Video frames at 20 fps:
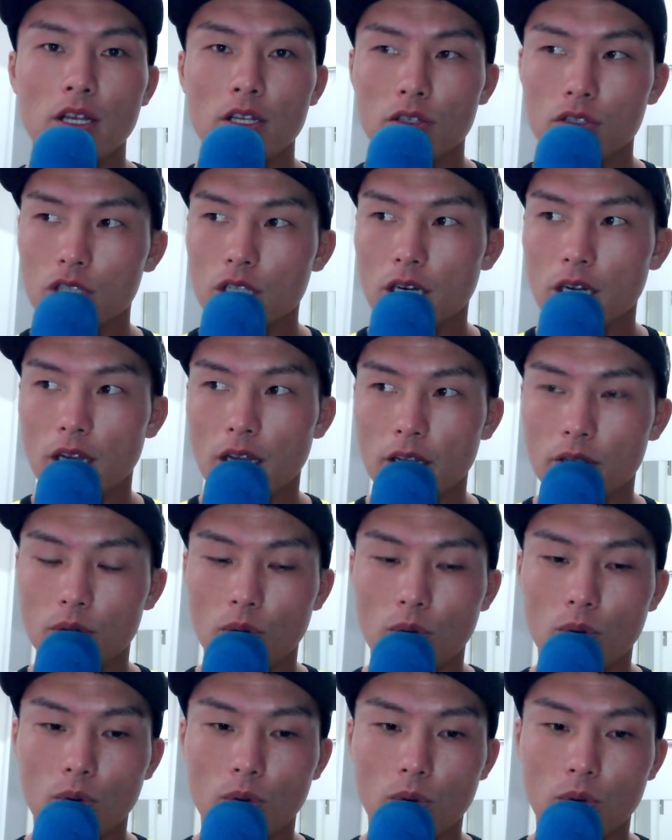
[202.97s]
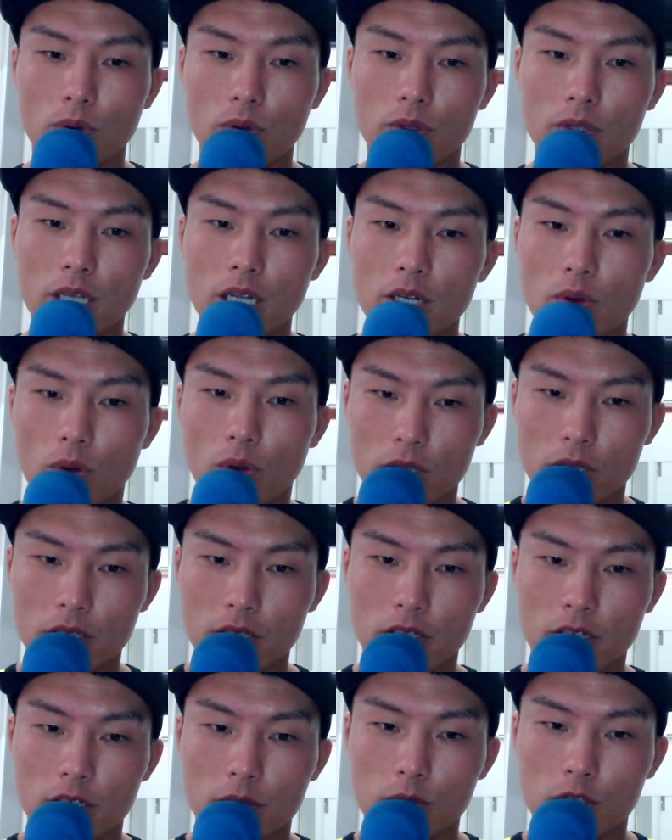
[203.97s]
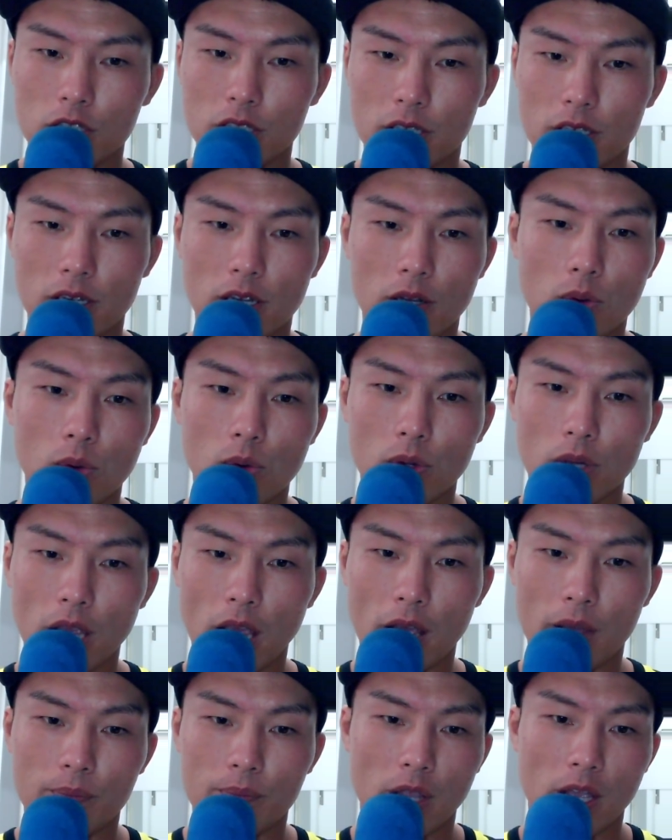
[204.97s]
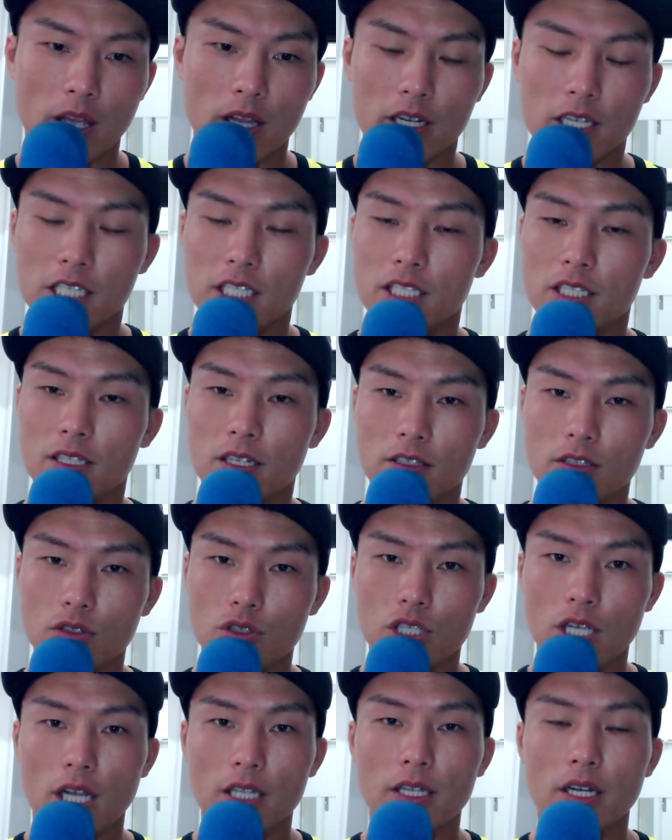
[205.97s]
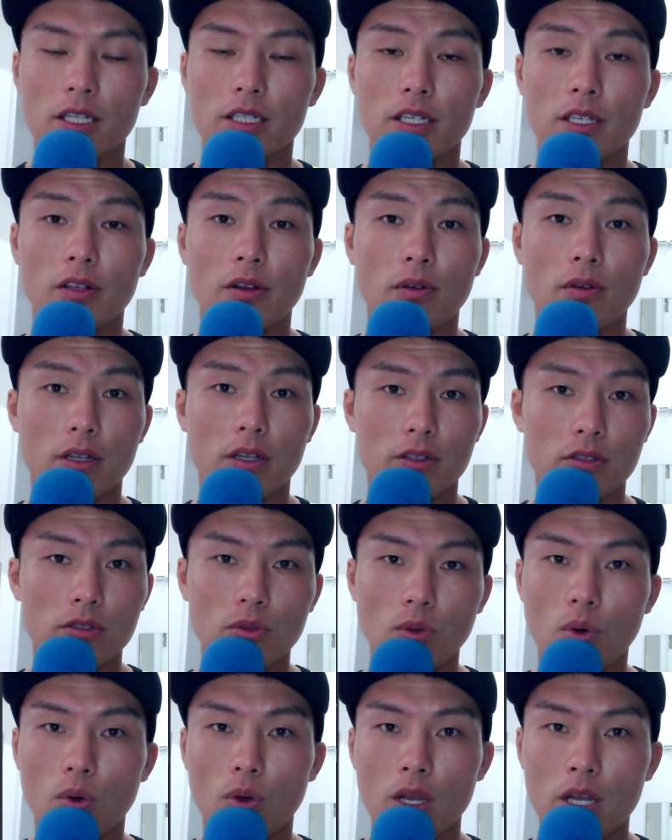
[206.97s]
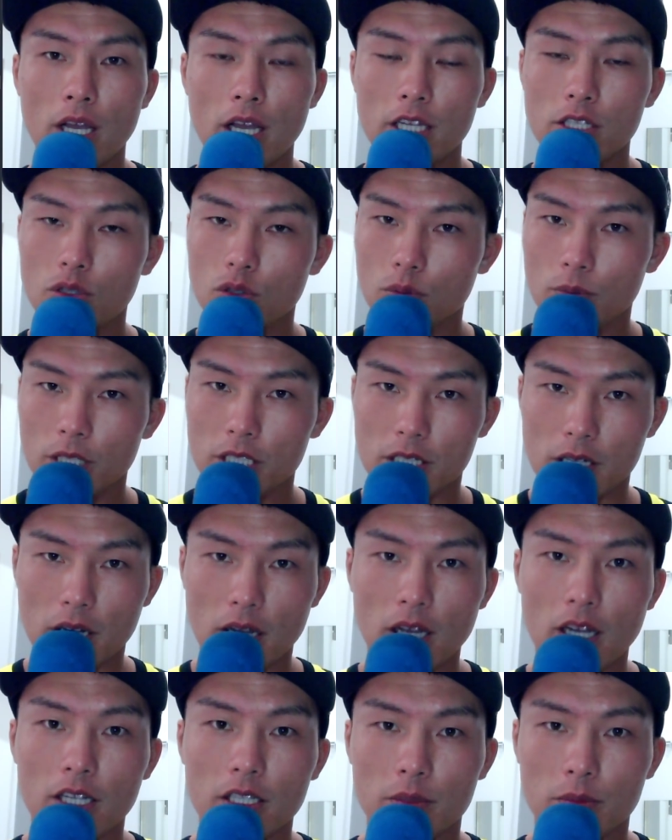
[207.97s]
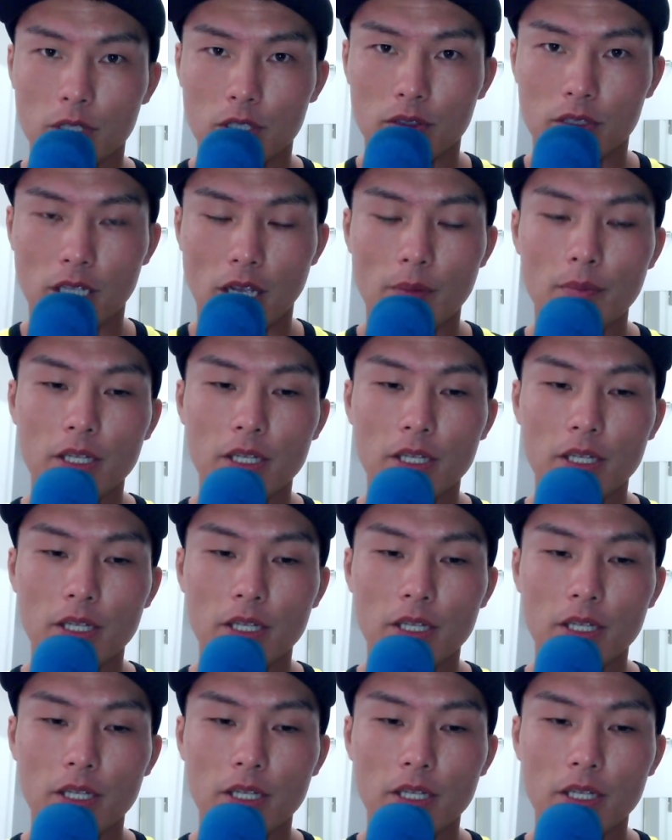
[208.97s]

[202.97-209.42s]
そしたら、えっと、何のテクニカル分析がここで、えー、レジスタンスとして働いていたのかっていうのを、えー、ちょっと皆さん考えてみてください。